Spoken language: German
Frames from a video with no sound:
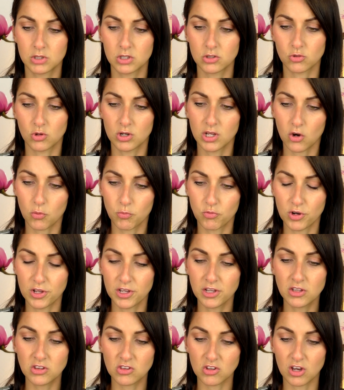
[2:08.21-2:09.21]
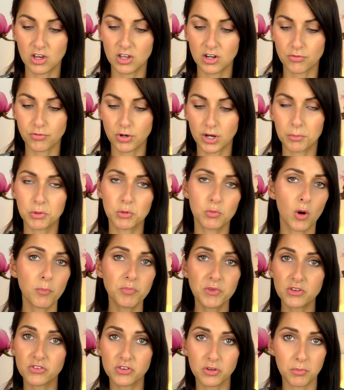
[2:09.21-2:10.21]
Soll ja auch pflegend sein. Davon habe ich überhaupt
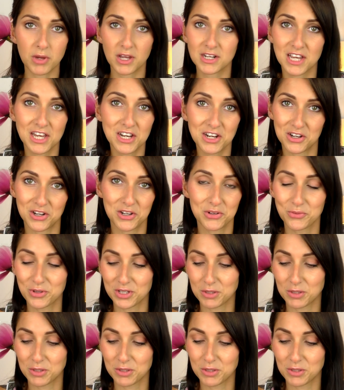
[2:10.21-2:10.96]
nichts gemerkt. Keine Ahnung.